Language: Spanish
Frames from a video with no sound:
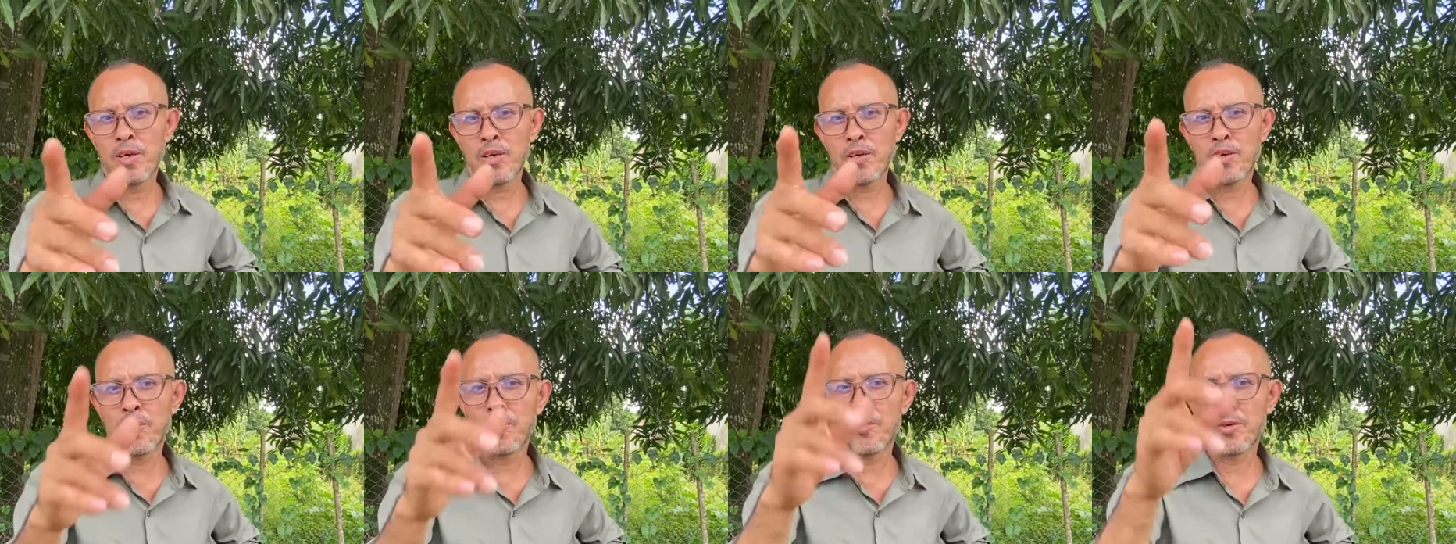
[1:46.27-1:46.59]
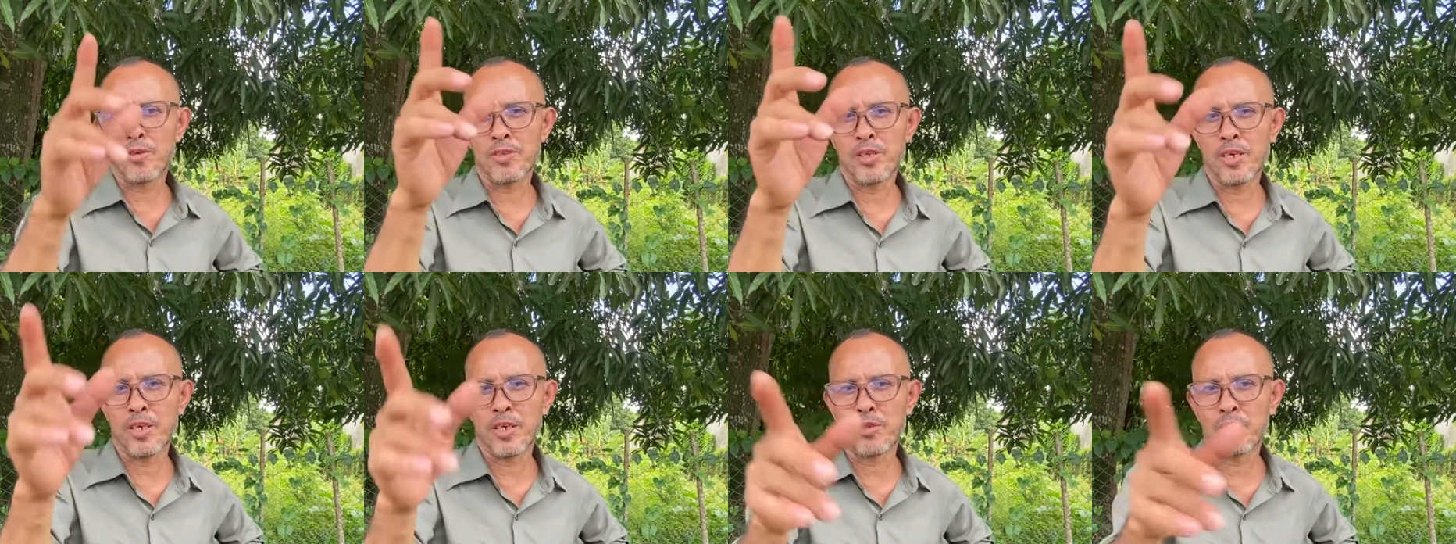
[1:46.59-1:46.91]
como
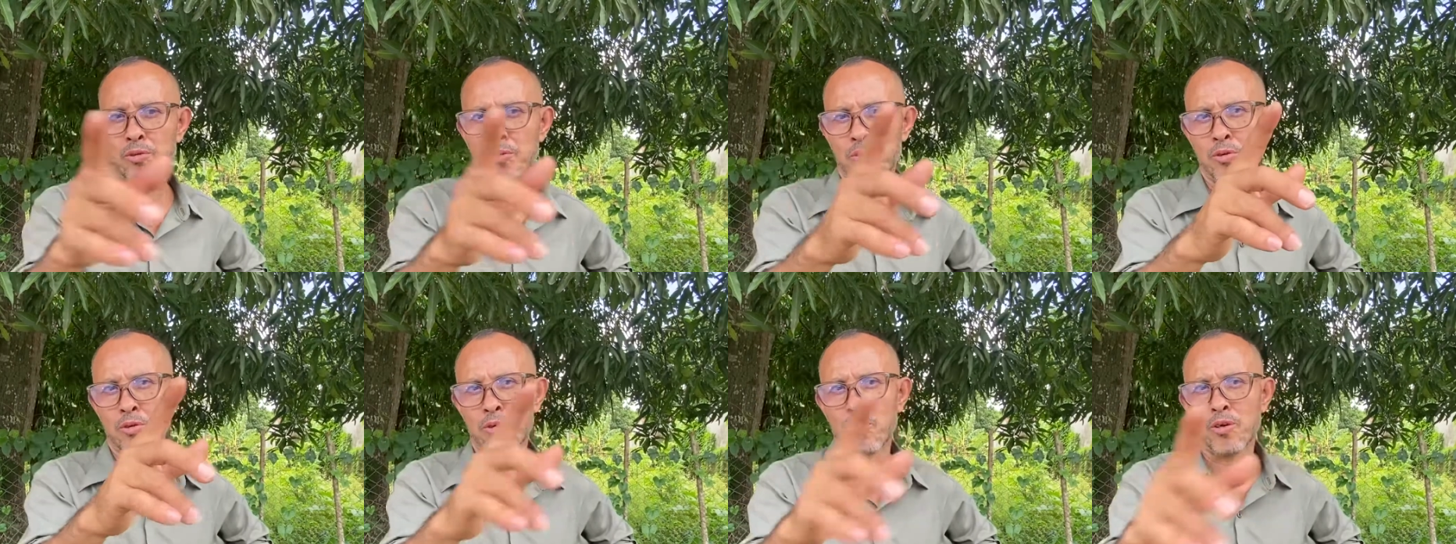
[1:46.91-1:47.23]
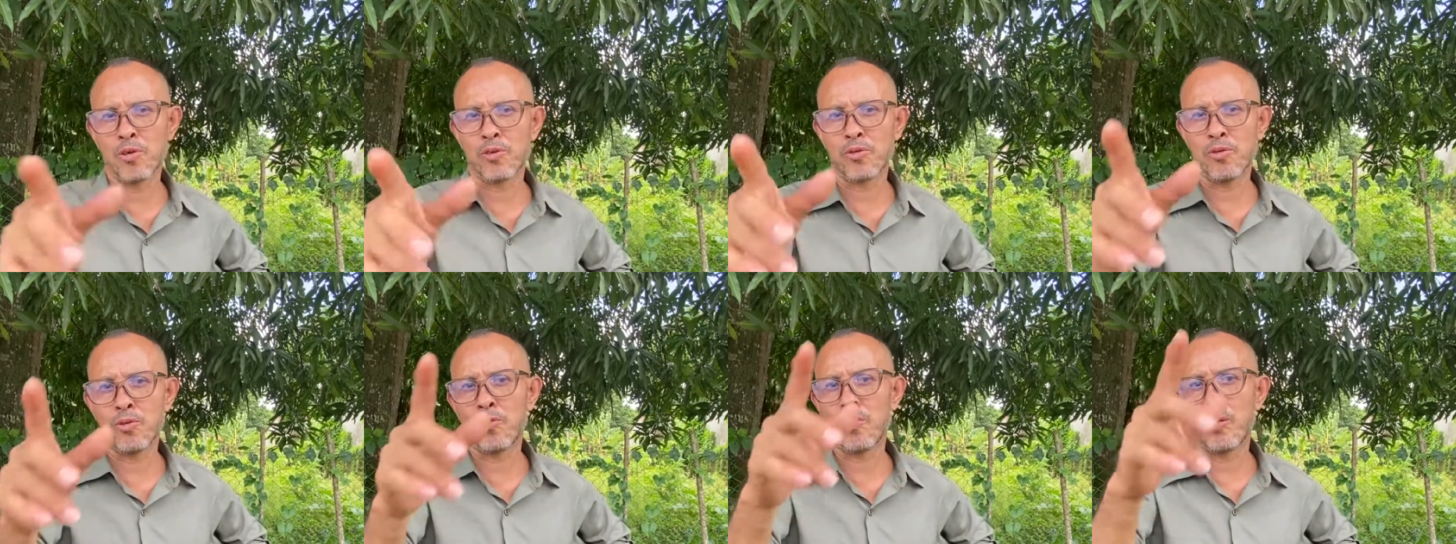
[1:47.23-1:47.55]
sea
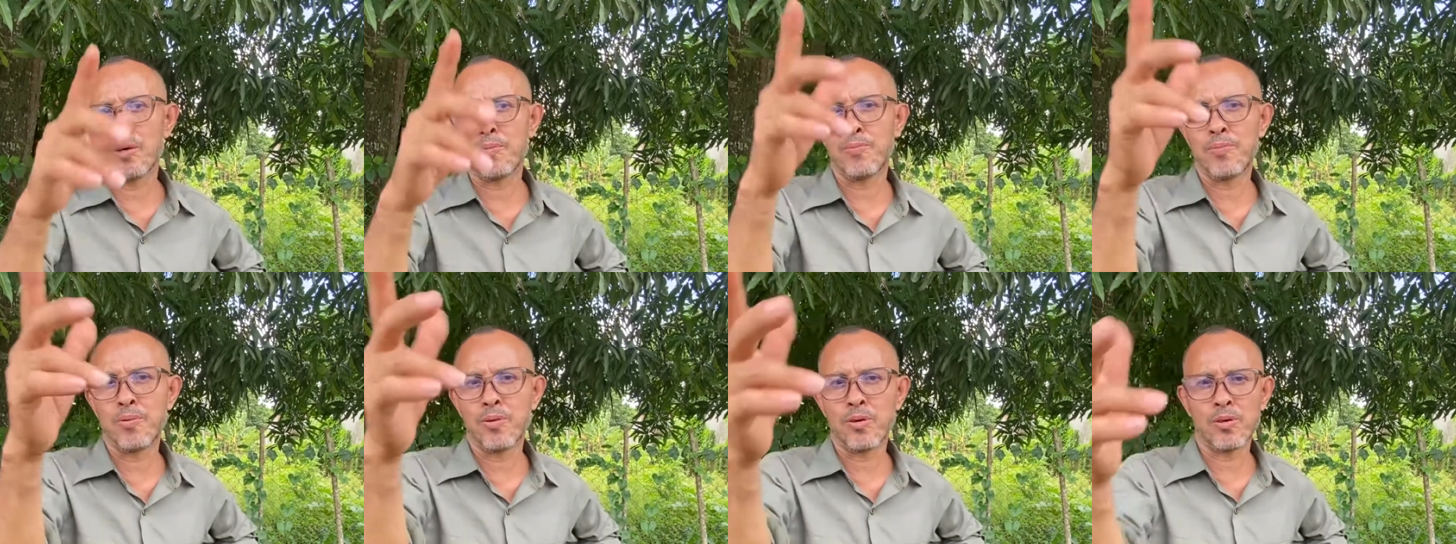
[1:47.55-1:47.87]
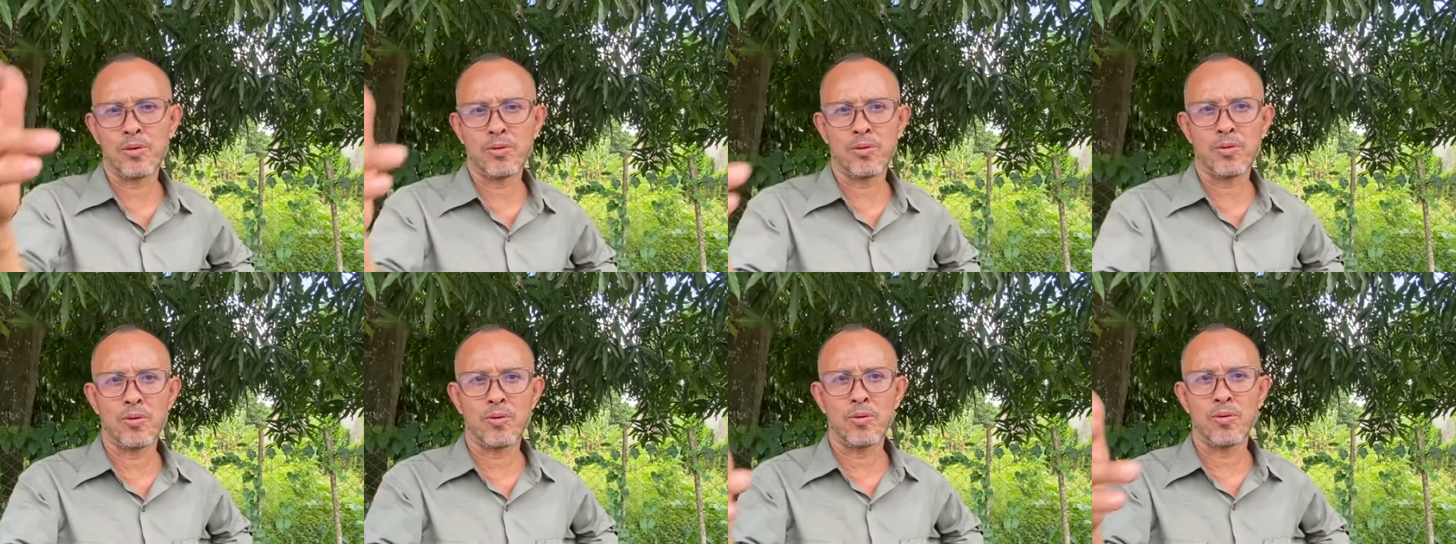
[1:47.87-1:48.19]
estudioso o
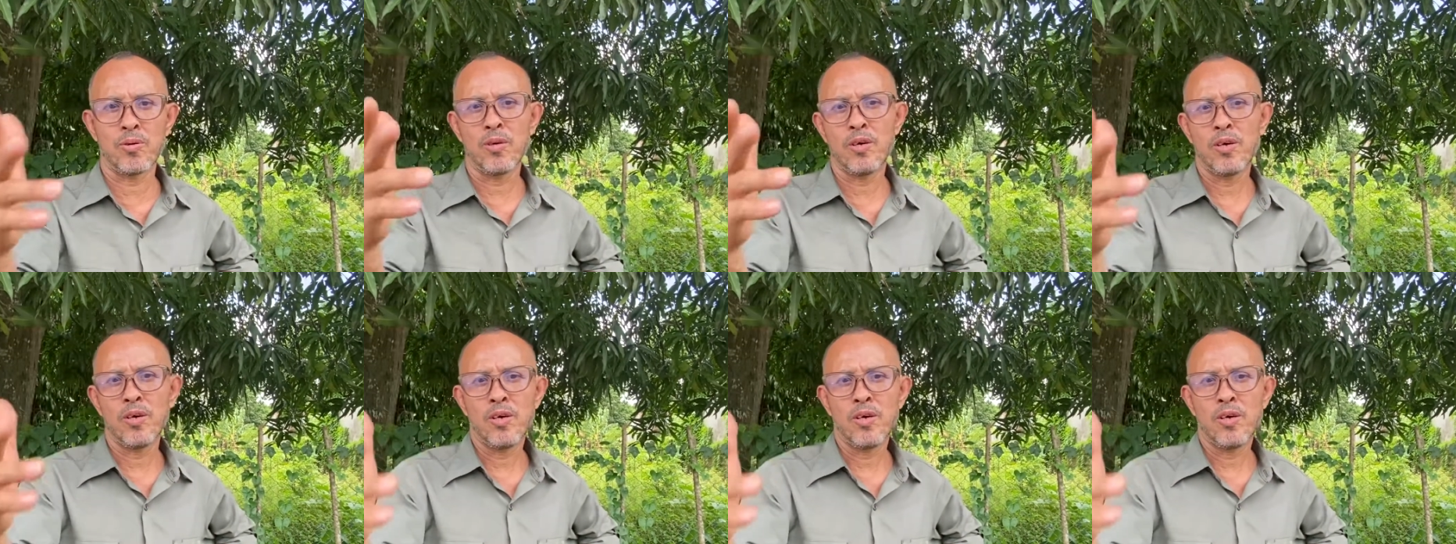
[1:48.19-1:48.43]
apóstol,